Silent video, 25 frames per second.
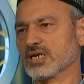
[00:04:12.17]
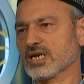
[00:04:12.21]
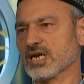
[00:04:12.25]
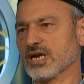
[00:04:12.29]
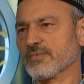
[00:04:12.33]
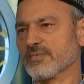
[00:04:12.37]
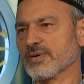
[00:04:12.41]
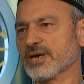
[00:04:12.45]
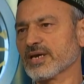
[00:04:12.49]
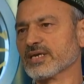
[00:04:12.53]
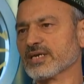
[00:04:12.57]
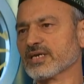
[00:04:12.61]

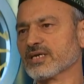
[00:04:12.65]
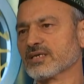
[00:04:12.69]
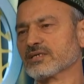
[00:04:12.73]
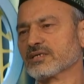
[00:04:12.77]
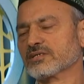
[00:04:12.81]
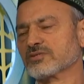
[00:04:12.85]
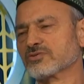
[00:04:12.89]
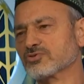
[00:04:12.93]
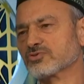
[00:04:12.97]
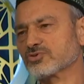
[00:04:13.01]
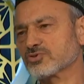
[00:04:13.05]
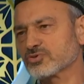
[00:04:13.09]
Ama eğer
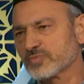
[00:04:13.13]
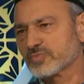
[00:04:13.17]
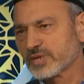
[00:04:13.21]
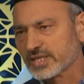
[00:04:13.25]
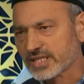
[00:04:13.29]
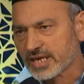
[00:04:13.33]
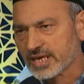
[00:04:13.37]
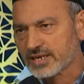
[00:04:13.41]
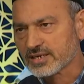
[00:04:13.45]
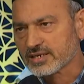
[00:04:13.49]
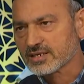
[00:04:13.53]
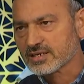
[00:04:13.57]
hiç
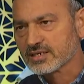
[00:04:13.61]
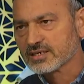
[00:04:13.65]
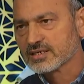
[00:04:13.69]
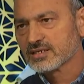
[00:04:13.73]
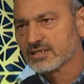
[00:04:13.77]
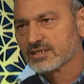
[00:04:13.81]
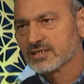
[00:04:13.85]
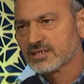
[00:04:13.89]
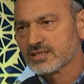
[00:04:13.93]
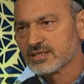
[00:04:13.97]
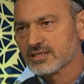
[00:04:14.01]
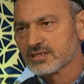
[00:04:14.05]
düşünmeden
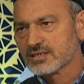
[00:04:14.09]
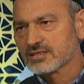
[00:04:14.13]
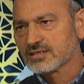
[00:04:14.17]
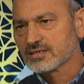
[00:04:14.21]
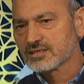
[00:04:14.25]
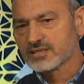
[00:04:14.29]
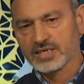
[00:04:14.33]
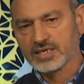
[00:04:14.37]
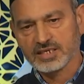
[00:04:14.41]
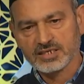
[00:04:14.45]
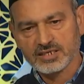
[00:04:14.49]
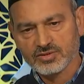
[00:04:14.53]

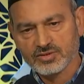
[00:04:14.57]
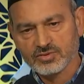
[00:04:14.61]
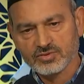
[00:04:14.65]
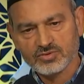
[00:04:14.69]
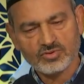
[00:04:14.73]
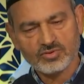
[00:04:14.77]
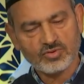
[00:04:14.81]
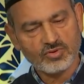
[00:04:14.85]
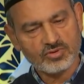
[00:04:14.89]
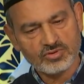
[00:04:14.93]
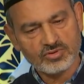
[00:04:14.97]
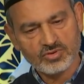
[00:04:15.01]
gece
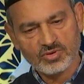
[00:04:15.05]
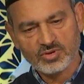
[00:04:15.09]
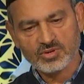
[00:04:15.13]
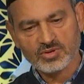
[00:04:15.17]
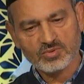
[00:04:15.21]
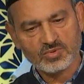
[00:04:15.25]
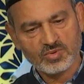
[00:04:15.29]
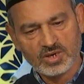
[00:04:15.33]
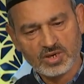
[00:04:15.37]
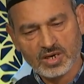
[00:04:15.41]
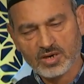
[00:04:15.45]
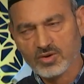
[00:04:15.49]
gündüz
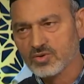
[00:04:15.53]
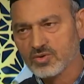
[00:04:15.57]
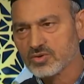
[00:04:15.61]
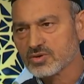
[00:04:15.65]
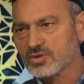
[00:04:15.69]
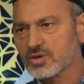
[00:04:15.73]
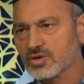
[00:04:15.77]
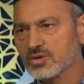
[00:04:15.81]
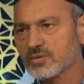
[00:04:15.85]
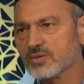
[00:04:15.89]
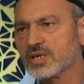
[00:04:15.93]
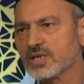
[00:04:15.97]
okuyorum, Kur'an
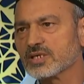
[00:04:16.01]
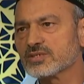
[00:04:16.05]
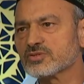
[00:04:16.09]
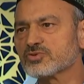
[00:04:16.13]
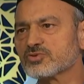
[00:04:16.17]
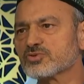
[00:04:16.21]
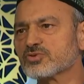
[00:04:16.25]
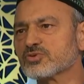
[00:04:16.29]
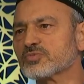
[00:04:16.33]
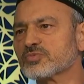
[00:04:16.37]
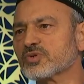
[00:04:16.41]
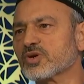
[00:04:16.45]
okuyorum ama hiç
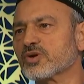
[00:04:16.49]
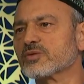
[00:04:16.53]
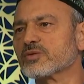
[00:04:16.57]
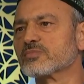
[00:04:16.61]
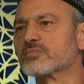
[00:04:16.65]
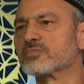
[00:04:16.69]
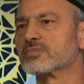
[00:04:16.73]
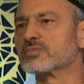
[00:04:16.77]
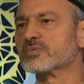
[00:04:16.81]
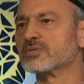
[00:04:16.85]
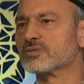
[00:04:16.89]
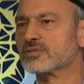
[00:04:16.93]
düşünmüyorum.